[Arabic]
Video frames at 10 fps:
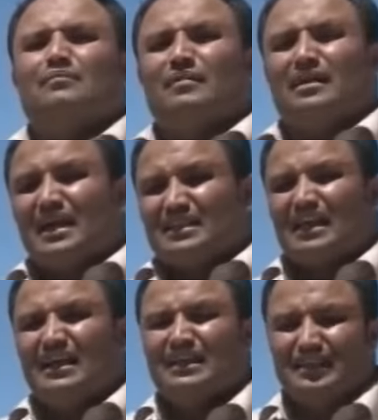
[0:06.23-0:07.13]

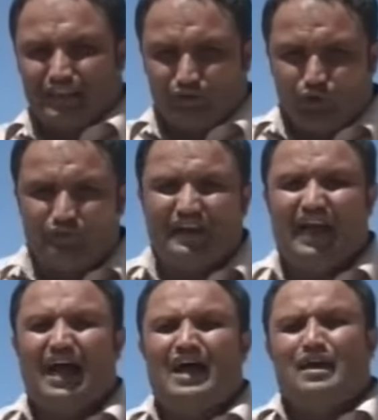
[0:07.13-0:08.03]
المناطق التي تدور
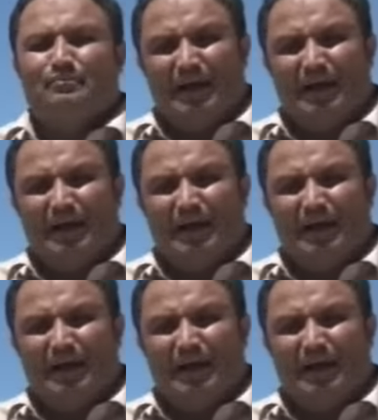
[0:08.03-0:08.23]
فيها